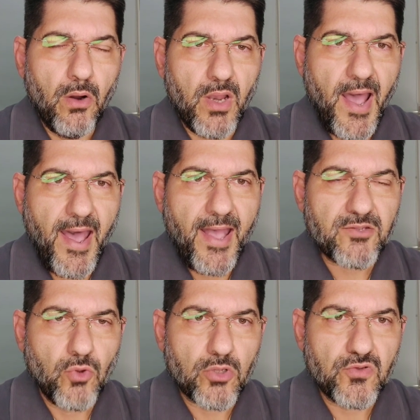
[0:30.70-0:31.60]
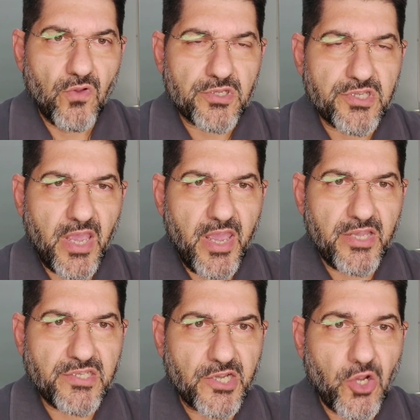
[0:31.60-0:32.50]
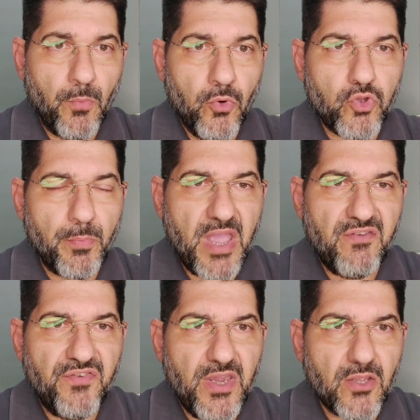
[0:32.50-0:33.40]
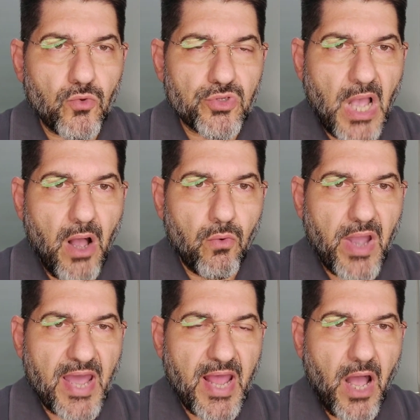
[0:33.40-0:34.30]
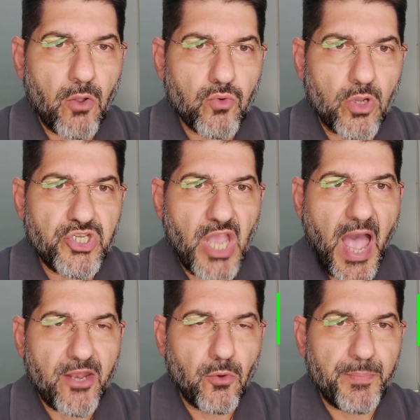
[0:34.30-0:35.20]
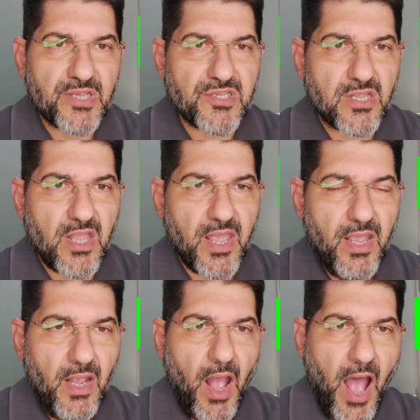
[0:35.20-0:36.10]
Olá a todos vocês, sejam muito bem-vindos ao canal do Diário PCD,